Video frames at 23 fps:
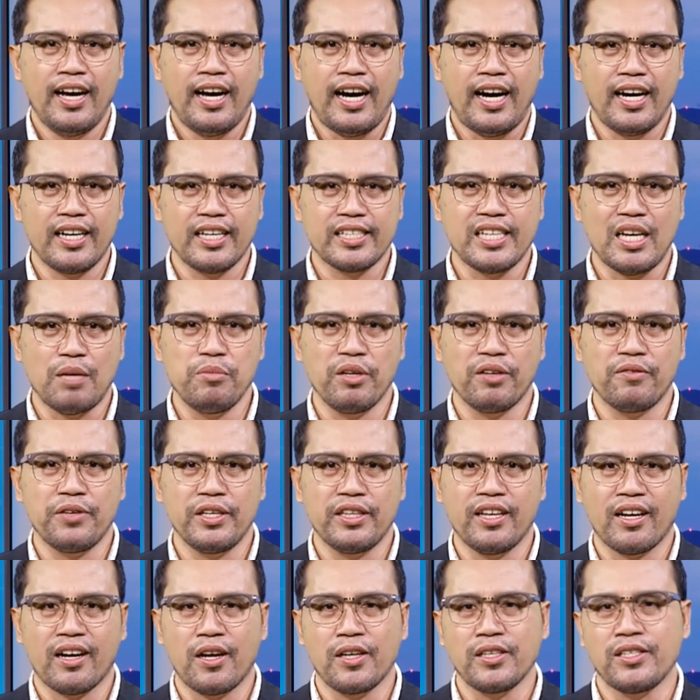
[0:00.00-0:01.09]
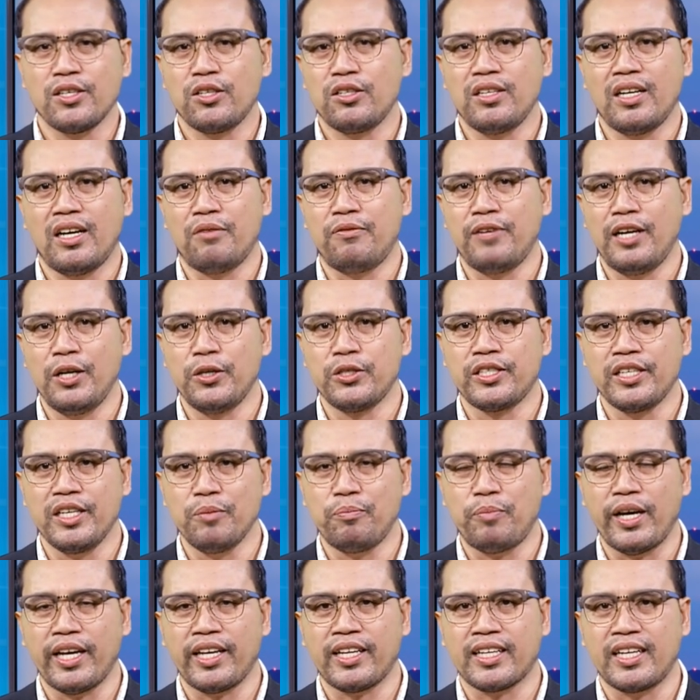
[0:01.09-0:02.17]
Ang nasabing Federation na
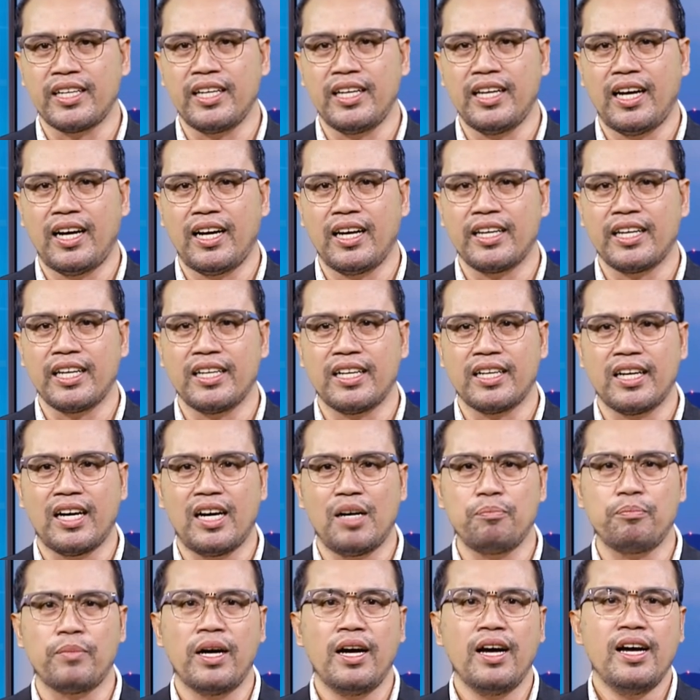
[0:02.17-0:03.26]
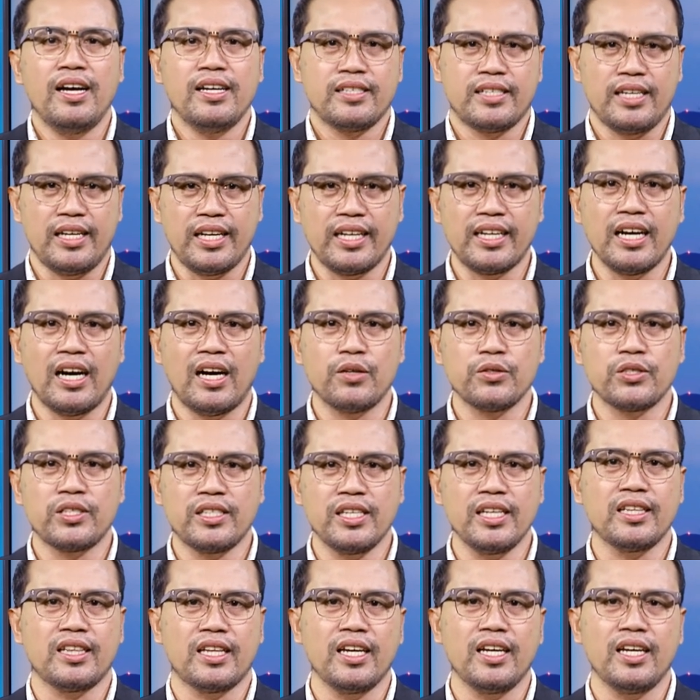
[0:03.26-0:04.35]
Fellowship ay kanilang ginanap sa Ligao
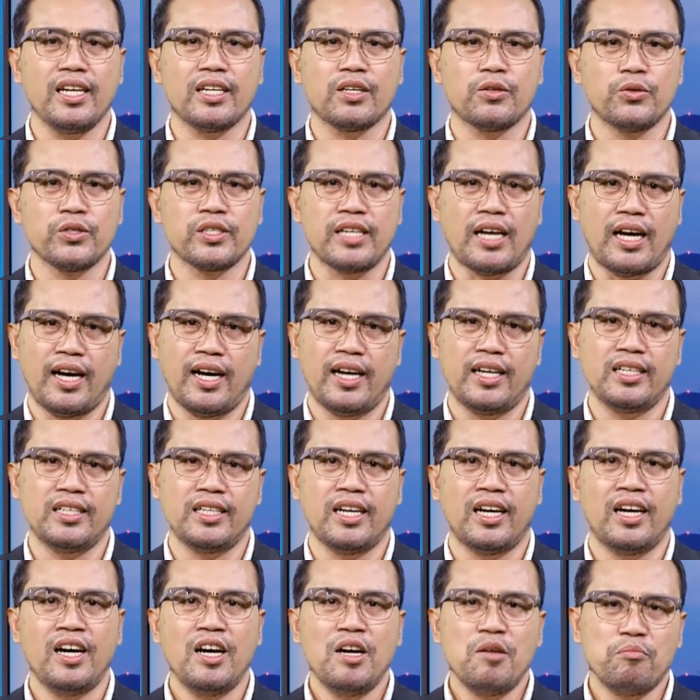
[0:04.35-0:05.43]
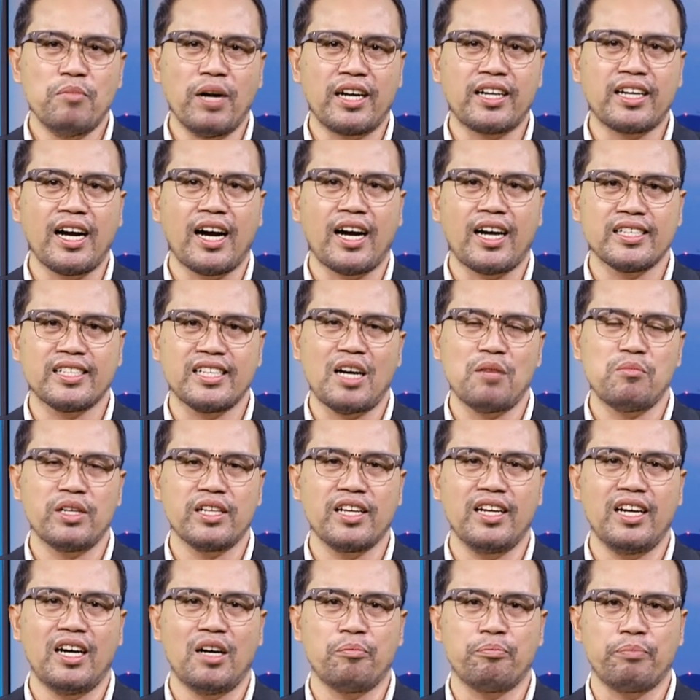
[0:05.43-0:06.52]
City kung saan magkakasama
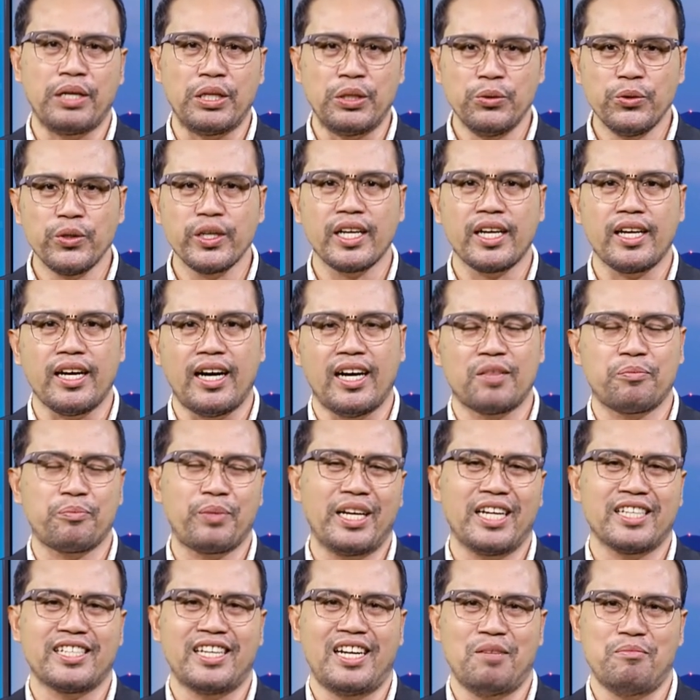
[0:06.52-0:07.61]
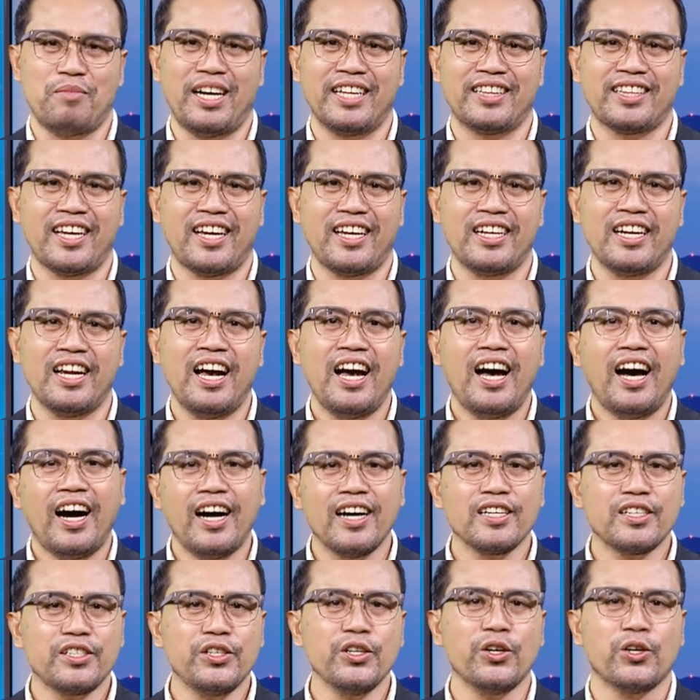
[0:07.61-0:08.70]
nilang pinuri at pinasalamatan
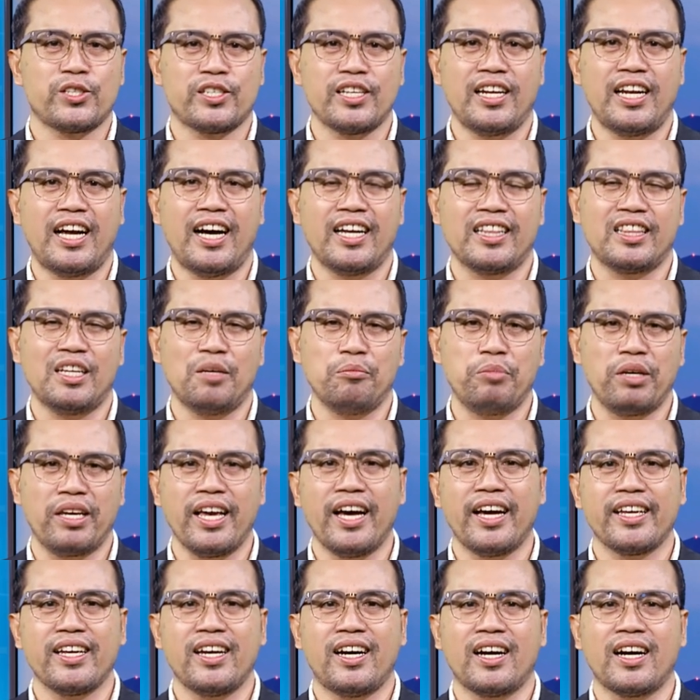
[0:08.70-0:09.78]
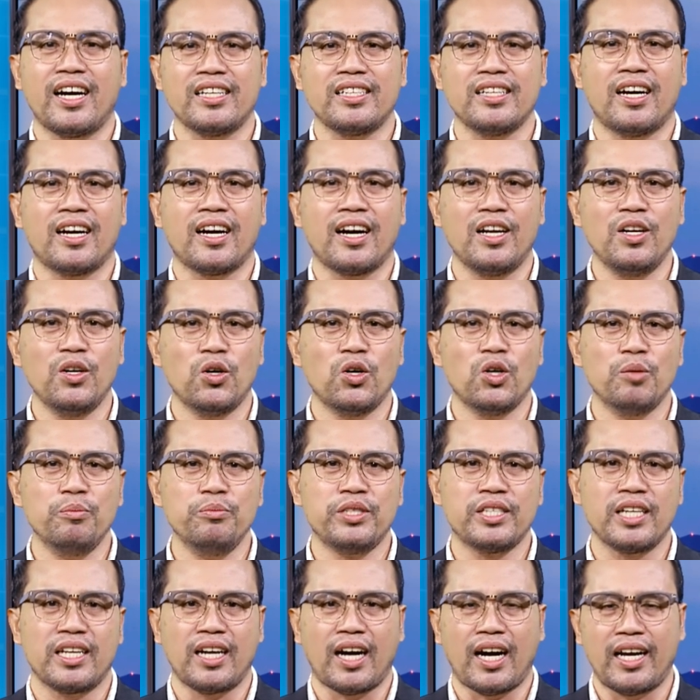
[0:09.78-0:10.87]
ang Diyos sa lahat ng biyayang kanyang kaloob
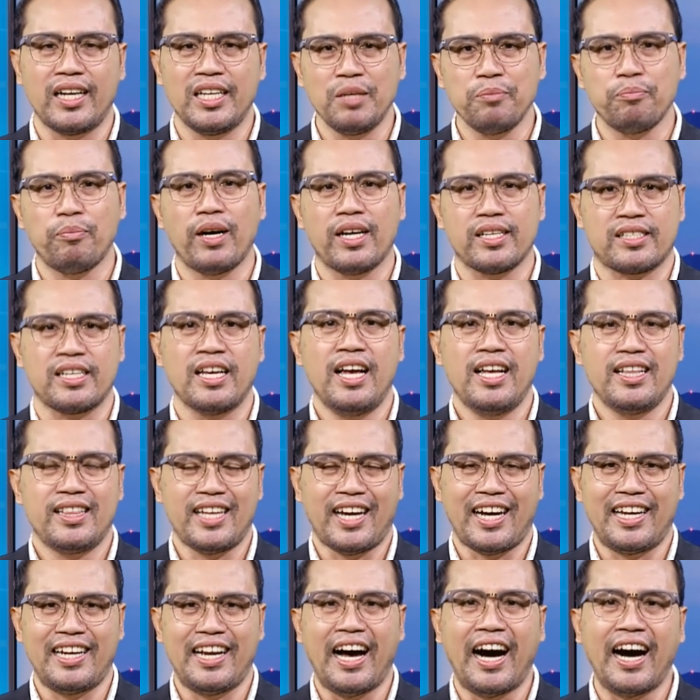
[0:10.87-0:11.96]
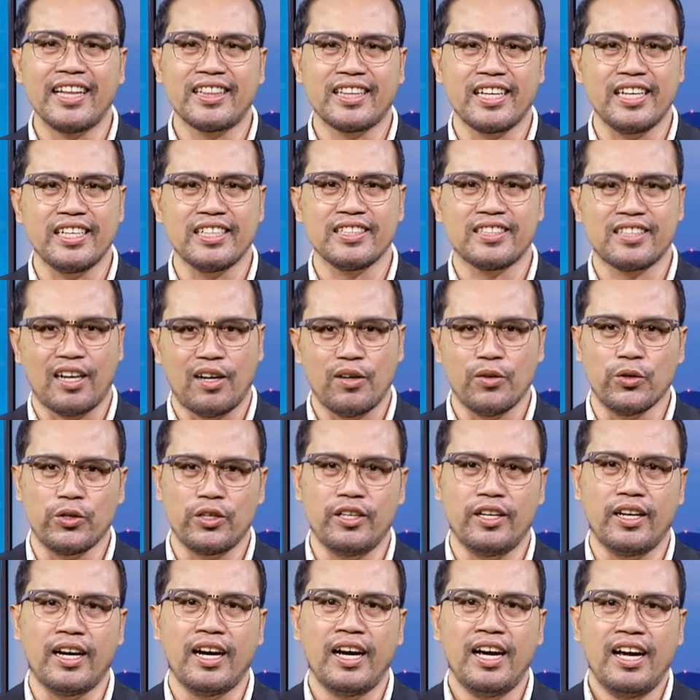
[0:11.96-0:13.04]
sa nakalipas na kalahating
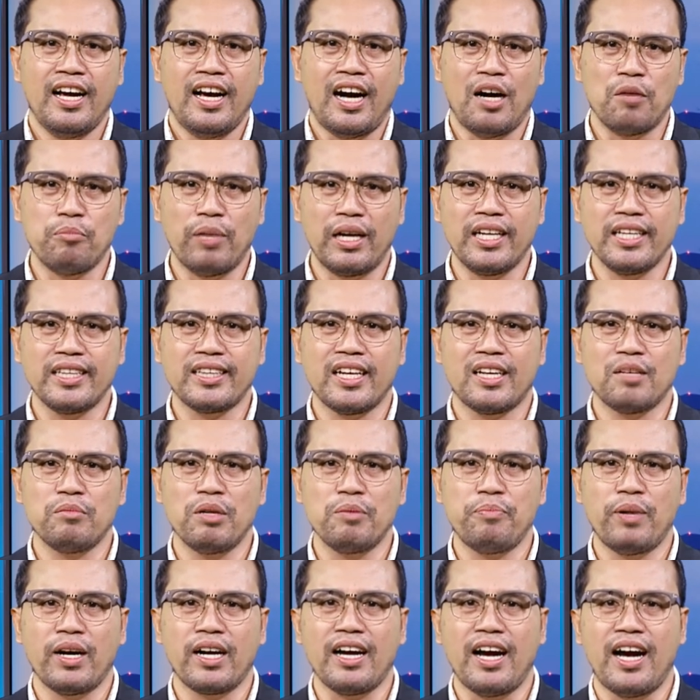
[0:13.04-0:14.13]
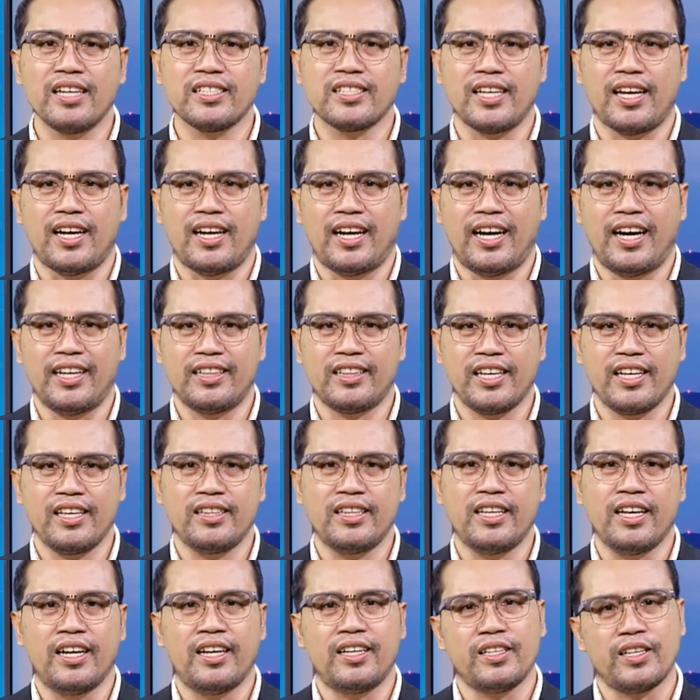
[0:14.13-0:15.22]
taon. Ang balitang may pag-asa
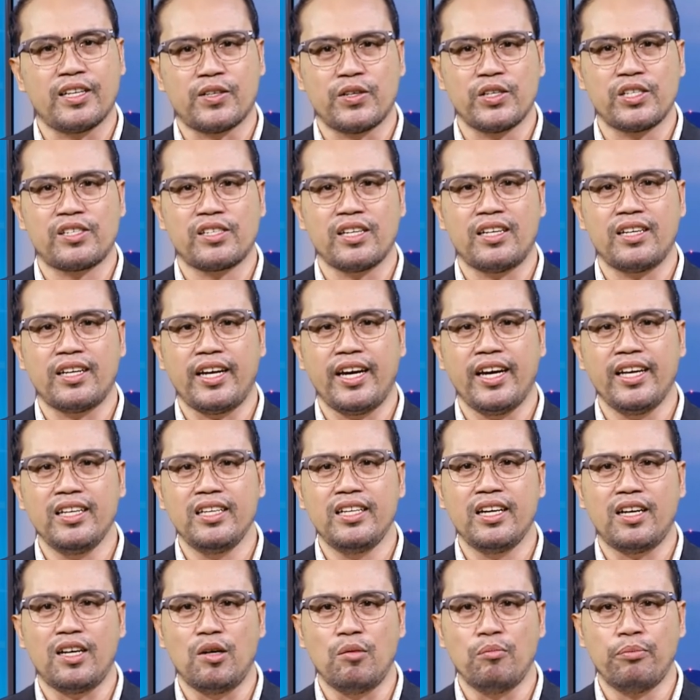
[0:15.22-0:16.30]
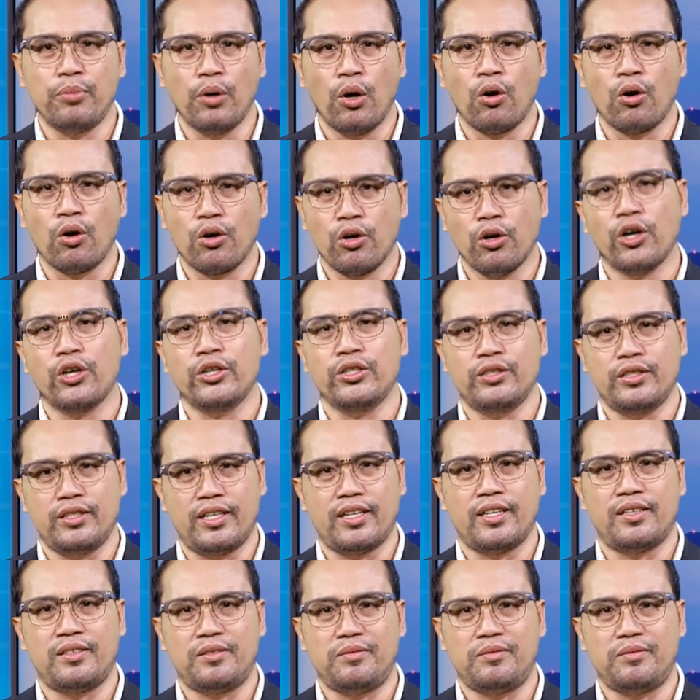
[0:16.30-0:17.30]
hatid ni Christian Ed Bongon.